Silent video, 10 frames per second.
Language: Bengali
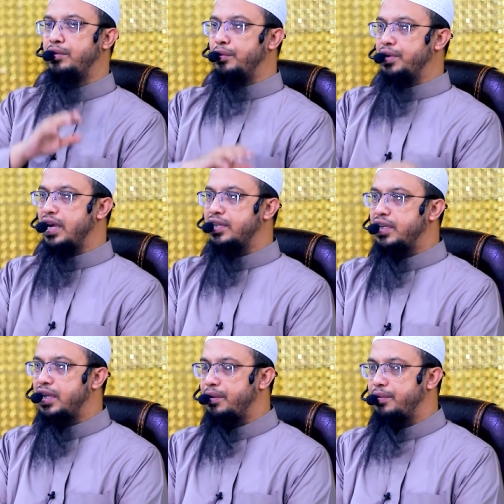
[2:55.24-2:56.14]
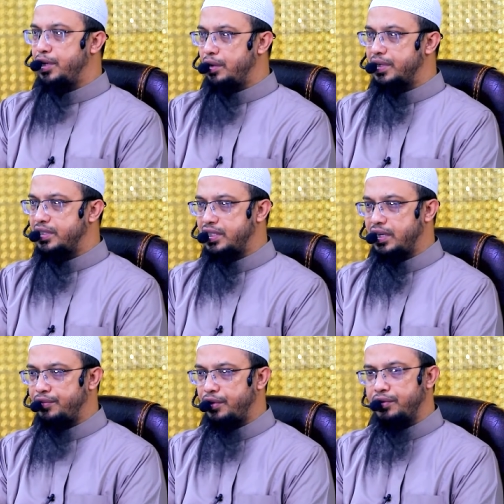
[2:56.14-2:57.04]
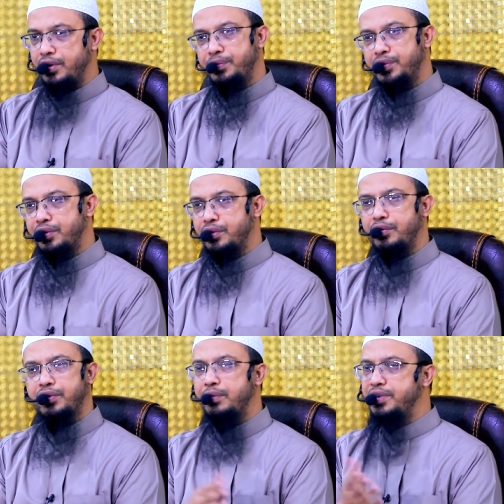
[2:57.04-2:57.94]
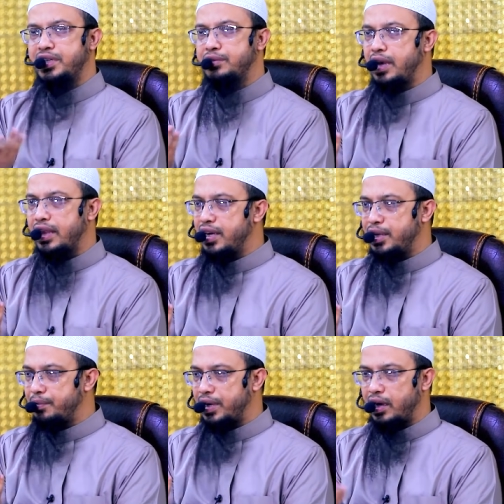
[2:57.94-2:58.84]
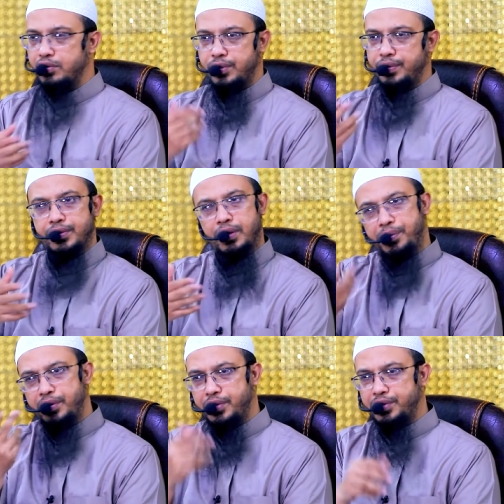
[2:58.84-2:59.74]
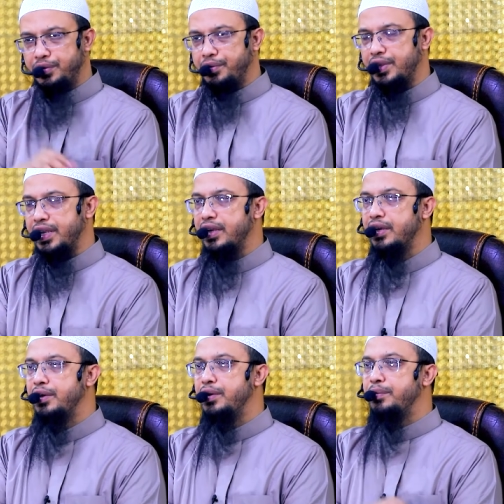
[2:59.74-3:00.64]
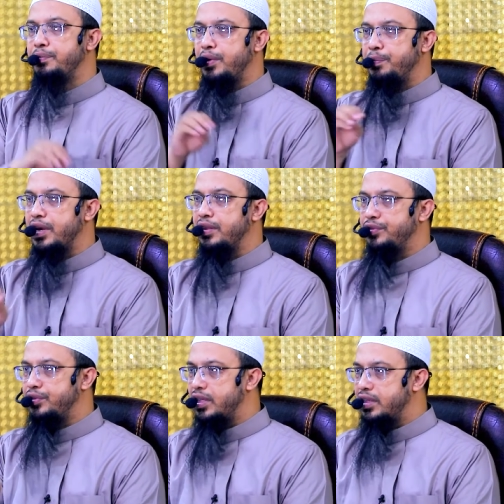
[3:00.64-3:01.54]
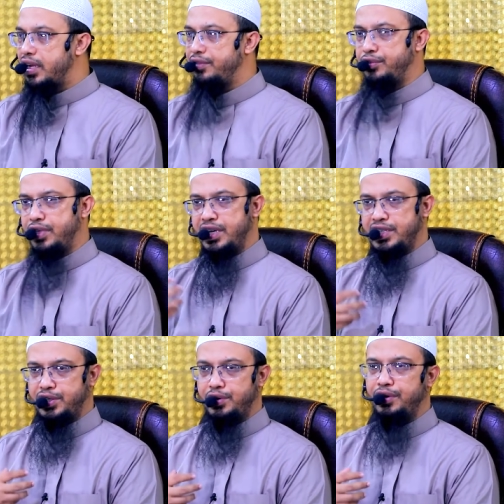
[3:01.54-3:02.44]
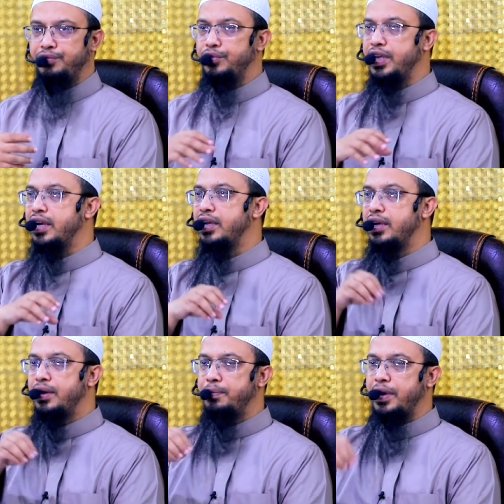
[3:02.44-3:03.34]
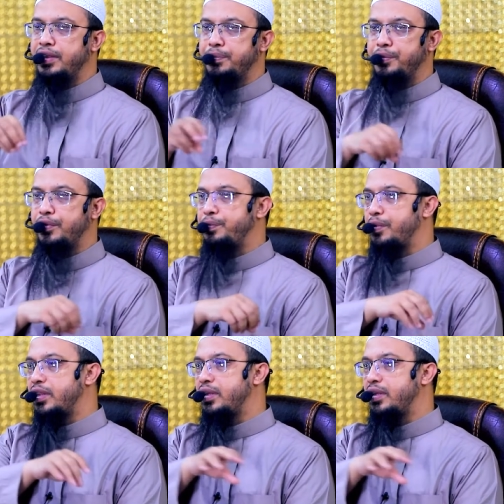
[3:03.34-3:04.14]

রোকিয়ার যে নিয়ম আছে সেটা ফলো করে আপনি শুরু করেন রোকিয়ার বিশেষ কোনো আলাদা নিয়ম নেই আউজাল হোসেনের পরে দোয়া শুরু করে দেন পরে পানিতে ফু দেন তেলে ফু দেন নিজের শরীরে ফু দেন পানিতে ফোড়া